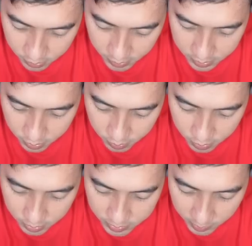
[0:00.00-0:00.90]
Yo, let's go oh,
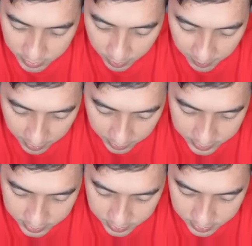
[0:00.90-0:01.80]
sama-sama tabrak
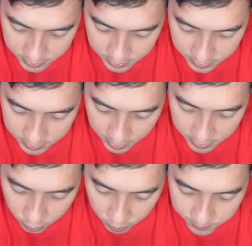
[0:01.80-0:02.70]
guys
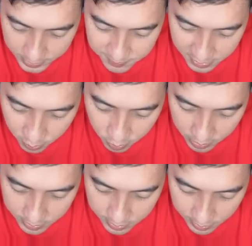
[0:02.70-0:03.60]
saat oh pas Mino
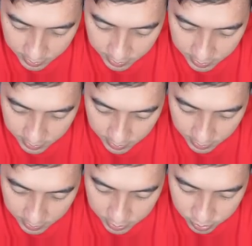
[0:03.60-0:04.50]
gua
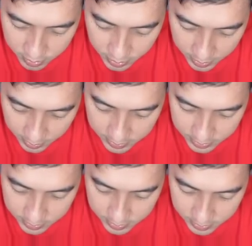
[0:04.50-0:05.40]
uh, itunya di sana guys